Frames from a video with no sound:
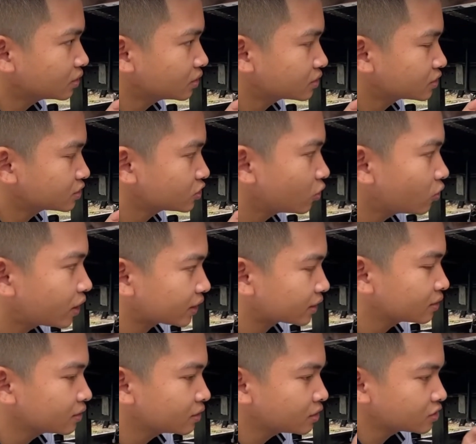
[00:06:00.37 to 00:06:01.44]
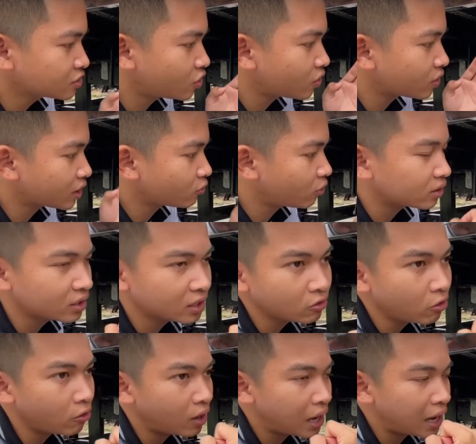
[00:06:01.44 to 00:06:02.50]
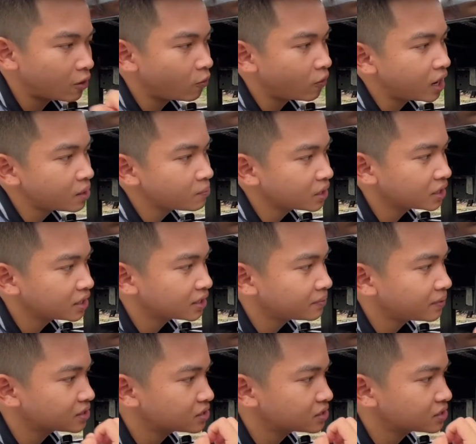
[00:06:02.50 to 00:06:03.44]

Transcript: uh, xô lệch do cái quán tính của hàng hóa mà khi các bạn